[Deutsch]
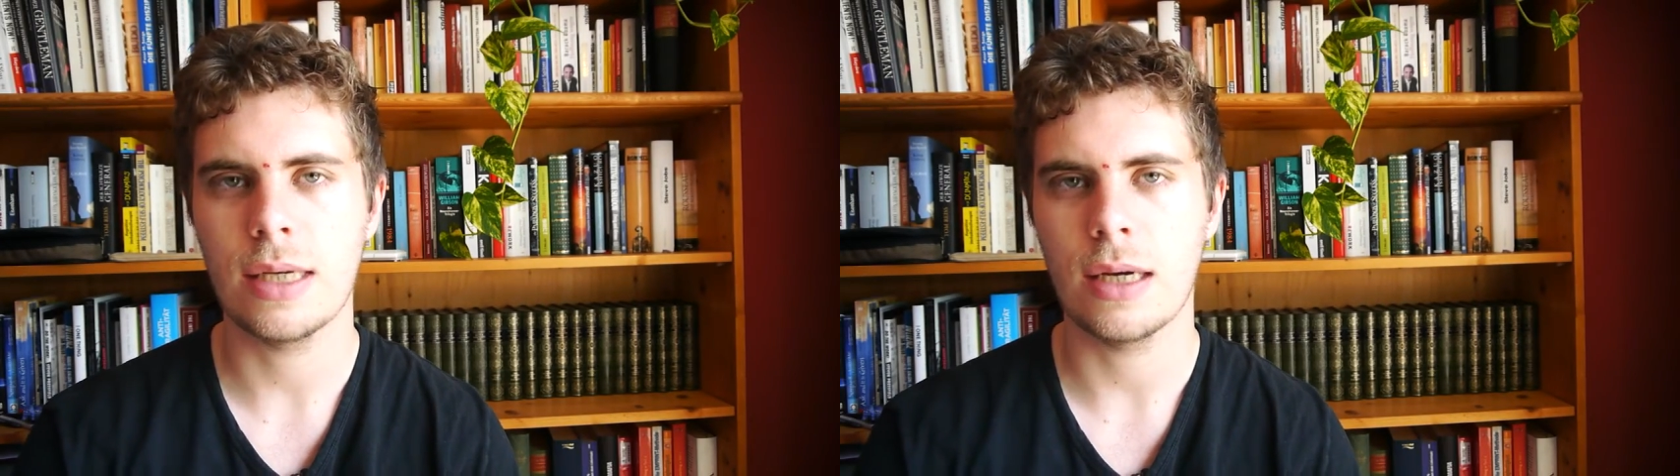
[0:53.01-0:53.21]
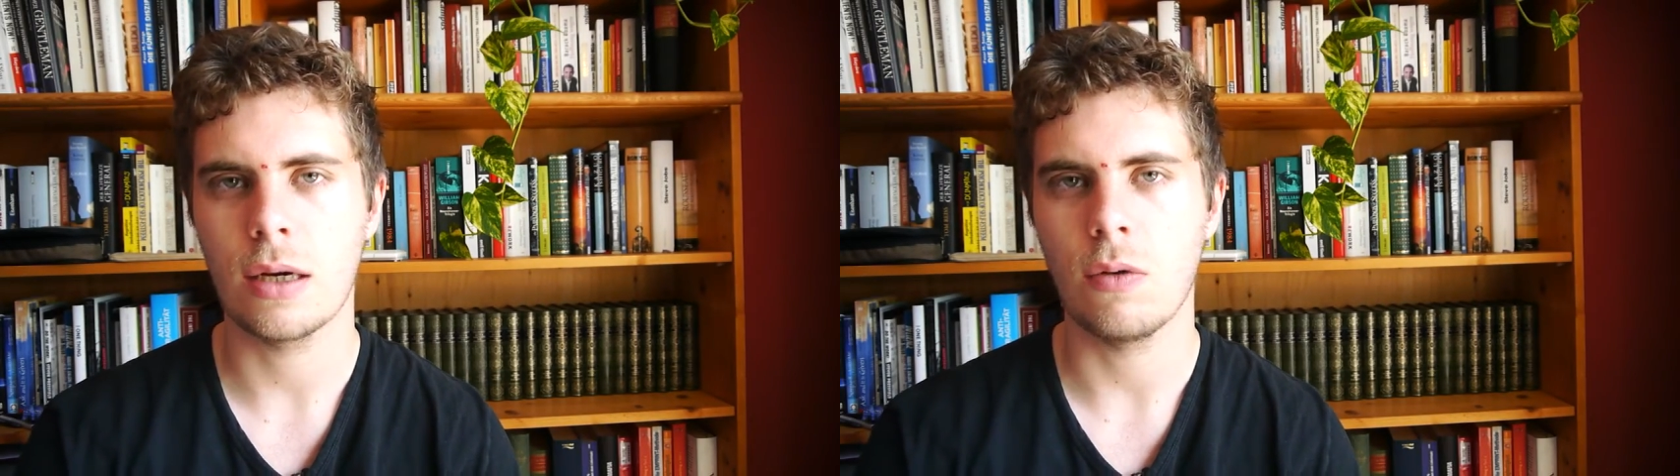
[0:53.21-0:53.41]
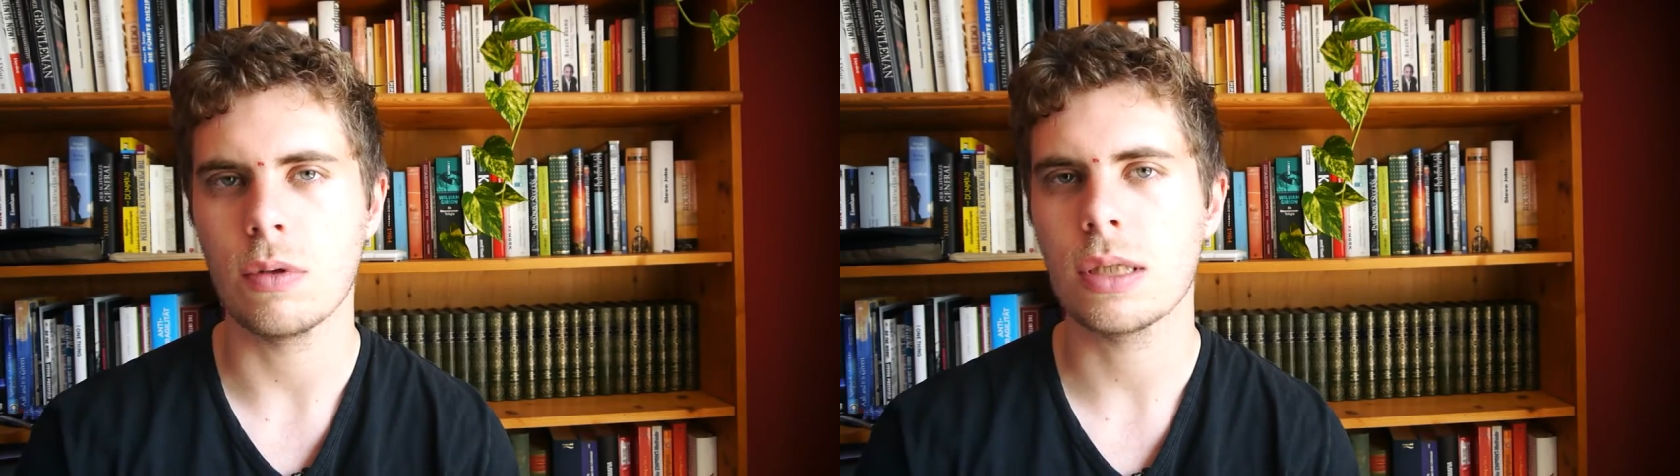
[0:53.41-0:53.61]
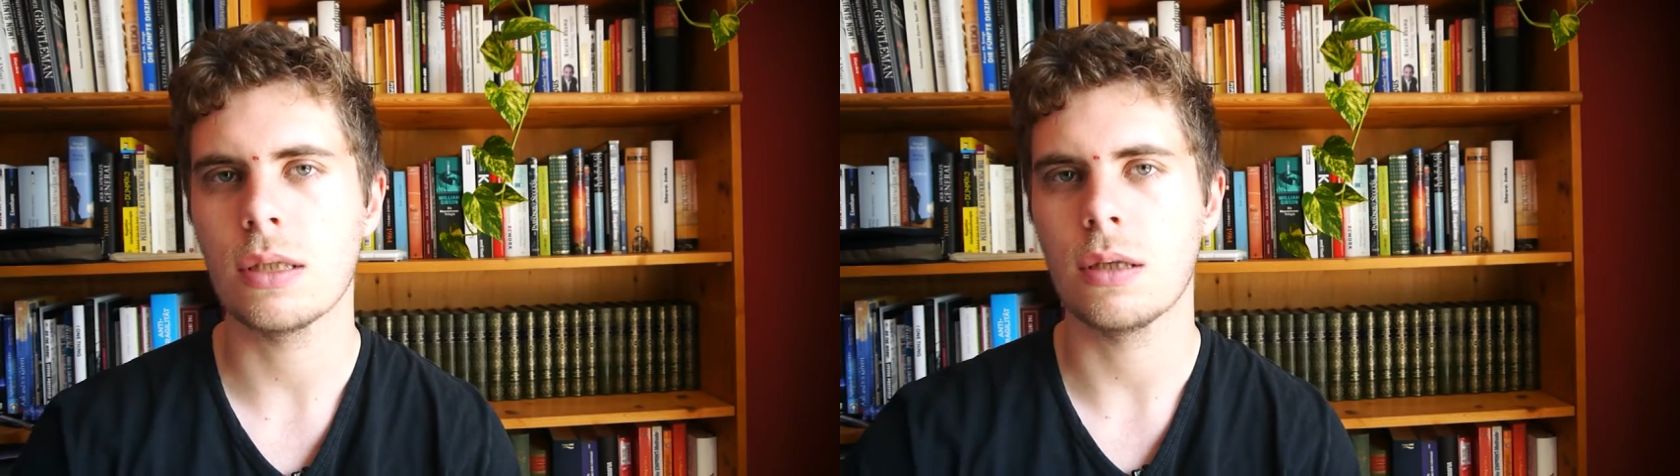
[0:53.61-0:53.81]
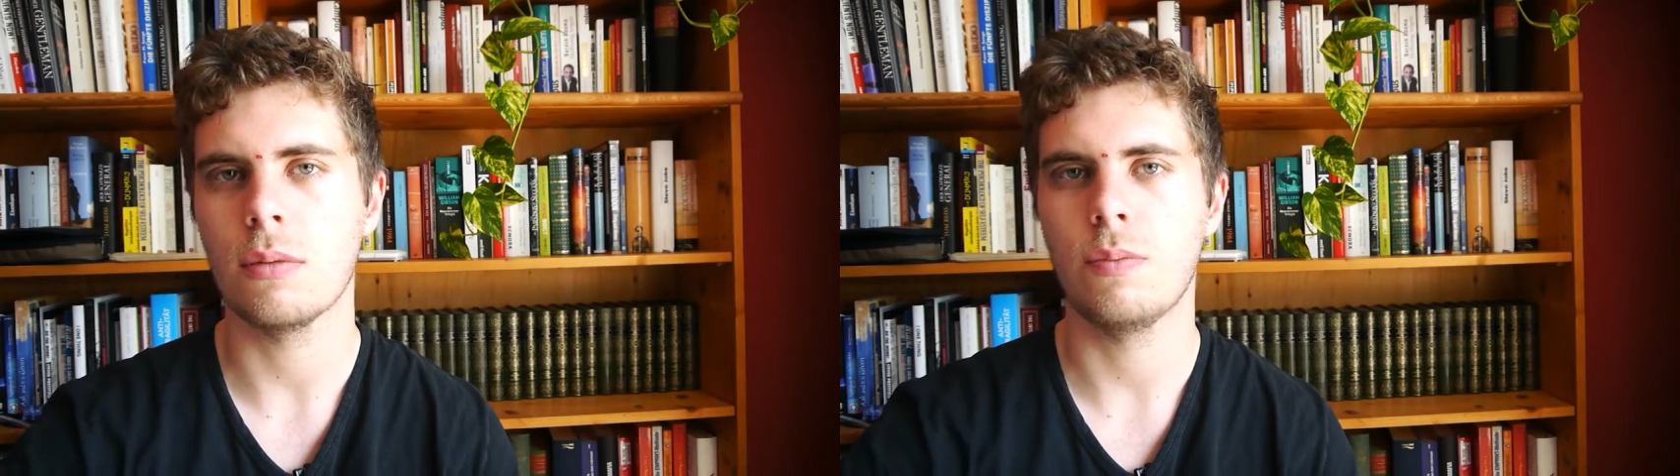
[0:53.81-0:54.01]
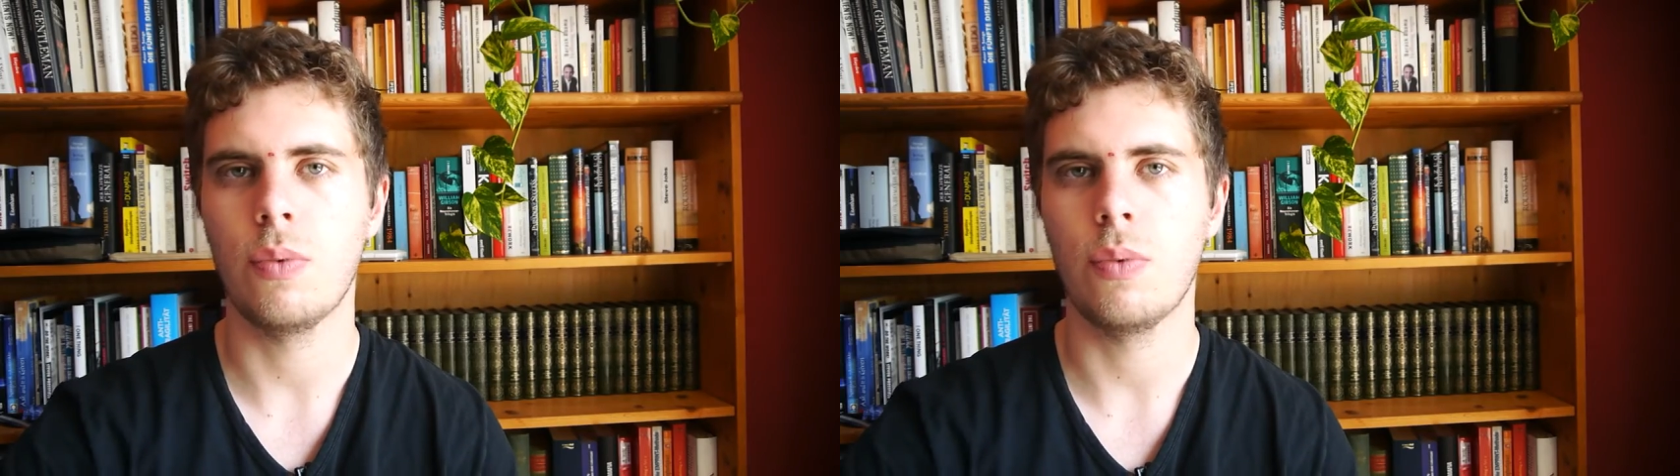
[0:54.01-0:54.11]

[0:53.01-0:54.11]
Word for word: der großen